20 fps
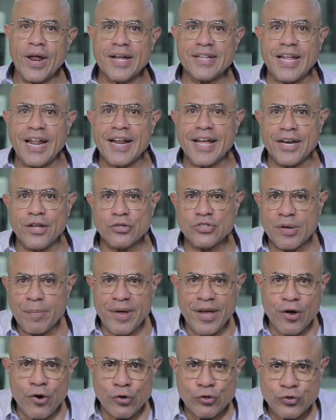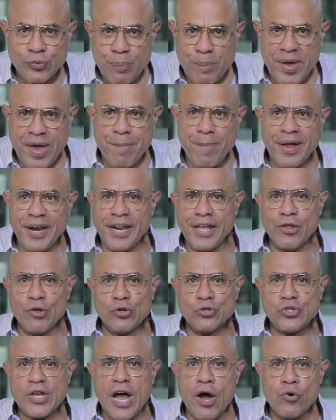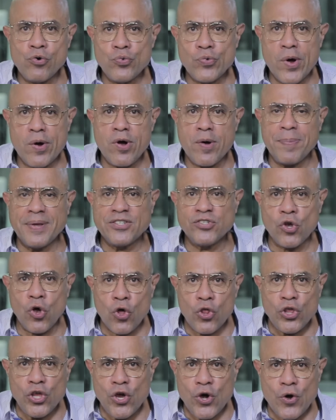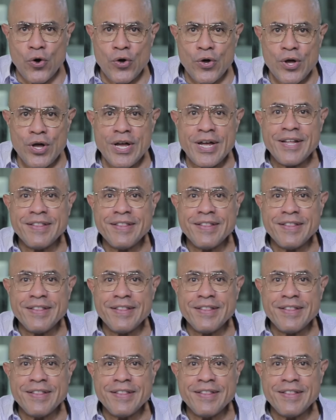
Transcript: Hola, ¿qué tal queridos amigos? Bienvenidos a un nuevo episodio